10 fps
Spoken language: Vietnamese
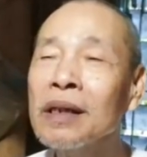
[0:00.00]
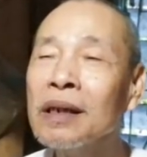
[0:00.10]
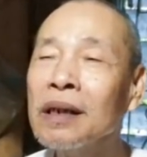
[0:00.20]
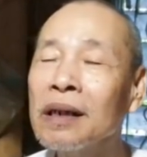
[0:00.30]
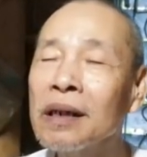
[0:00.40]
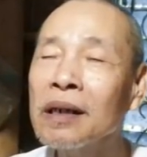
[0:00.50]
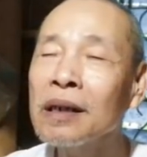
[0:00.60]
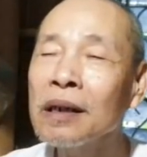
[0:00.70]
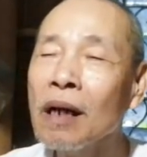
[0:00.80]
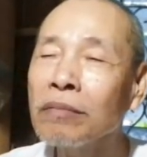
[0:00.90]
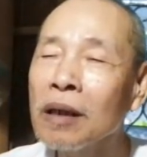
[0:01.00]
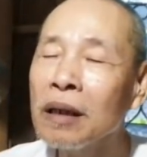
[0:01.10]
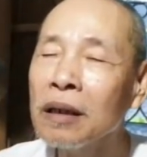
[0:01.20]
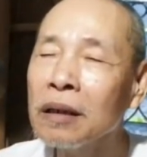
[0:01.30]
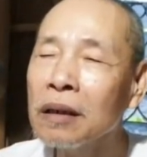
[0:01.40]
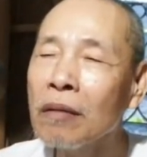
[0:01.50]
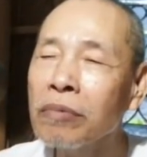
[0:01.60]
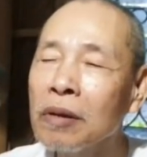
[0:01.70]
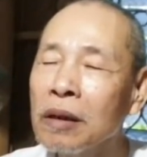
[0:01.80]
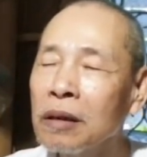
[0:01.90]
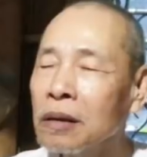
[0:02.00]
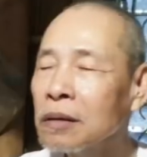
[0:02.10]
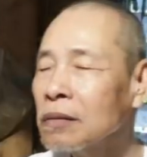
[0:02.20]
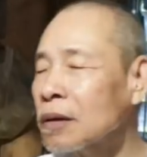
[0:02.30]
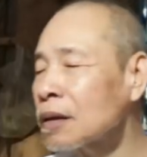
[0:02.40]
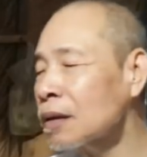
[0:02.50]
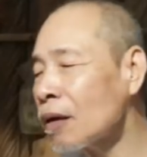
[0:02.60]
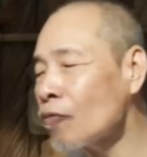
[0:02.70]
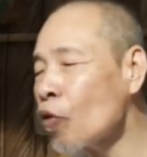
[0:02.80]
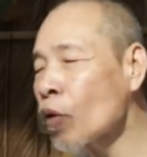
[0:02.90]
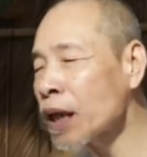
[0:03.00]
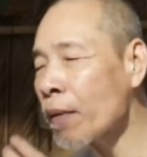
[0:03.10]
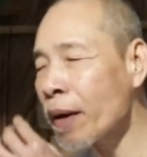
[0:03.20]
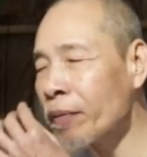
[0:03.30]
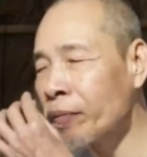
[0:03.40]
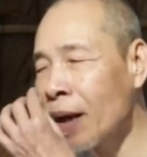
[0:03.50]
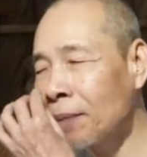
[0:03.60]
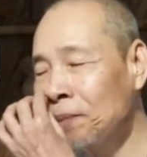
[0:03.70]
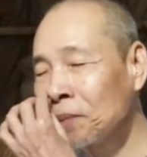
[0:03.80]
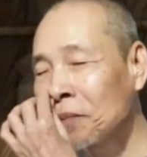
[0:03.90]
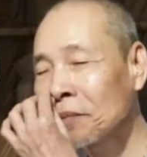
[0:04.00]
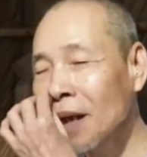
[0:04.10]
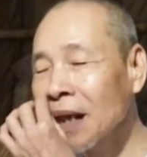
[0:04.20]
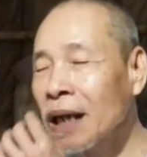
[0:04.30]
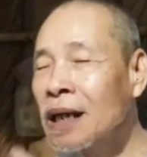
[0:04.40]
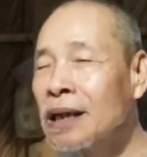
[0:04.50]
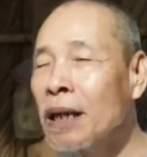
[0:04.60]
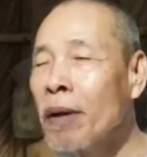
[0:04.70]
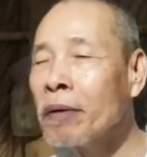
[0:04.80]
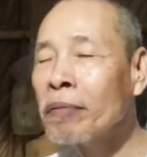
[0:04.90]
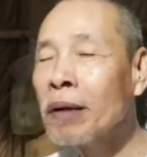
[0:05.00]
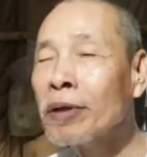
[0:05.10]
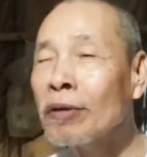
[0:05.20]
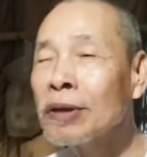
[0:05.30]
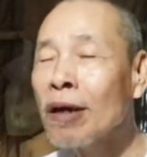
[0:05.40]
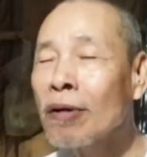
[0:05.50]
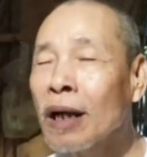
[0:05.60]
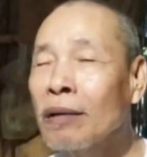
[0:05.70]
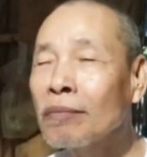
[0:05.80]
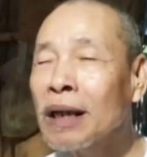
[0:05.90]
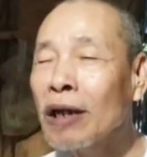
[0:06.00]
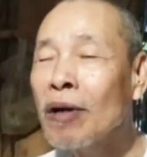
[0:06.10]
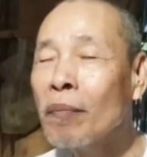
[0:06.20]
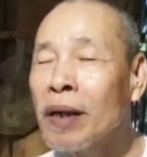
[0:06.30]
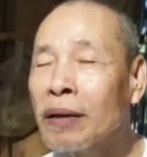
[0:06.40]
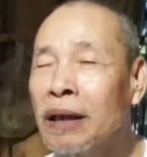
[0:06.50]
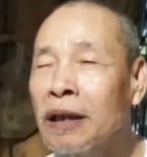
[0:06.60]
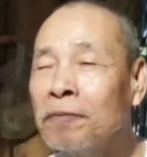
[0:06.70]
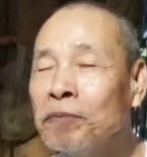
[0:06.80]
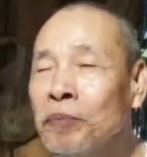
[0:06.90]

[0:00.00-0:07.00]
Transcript: chứ không có không có không ngu chê bài một pháp mà thiệt nó chê bài một pháp rồi sao mình chịu năm học đâu,